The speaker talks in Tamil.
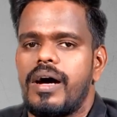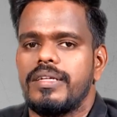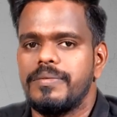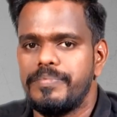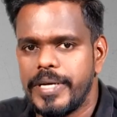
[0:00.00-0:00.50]

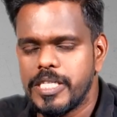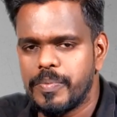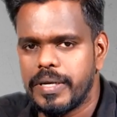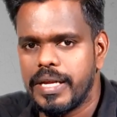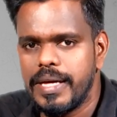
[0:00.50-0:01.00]
அதை பேஸ்
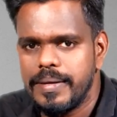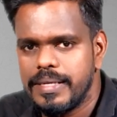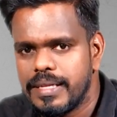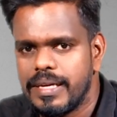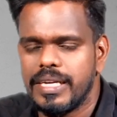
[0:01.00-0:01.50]
பண்ணி
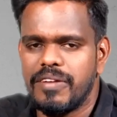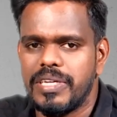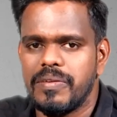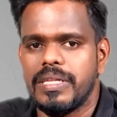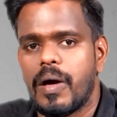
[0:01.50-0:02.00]
இந்த
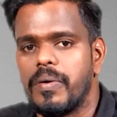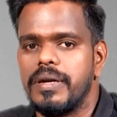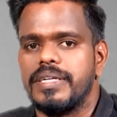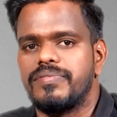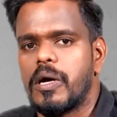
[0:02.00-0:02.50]
என்எஃப்டி வந்து
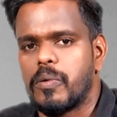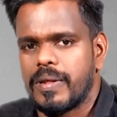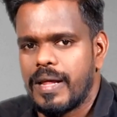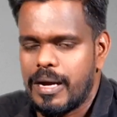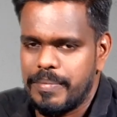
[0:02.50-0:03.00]
அவங்களுக்கு கிஃப்டாக
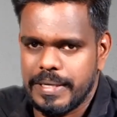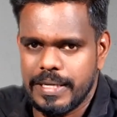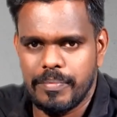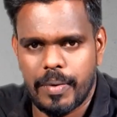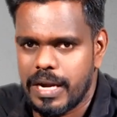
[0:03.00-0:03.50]
கொடுக்கலாம்
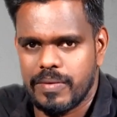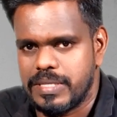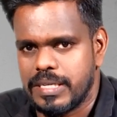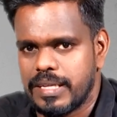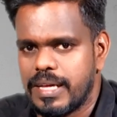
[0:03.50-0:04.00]
அப்படிங்கிற பிளானை
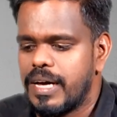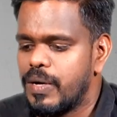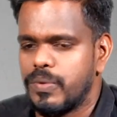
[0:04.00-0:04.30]
வச்சுருக்கிறதா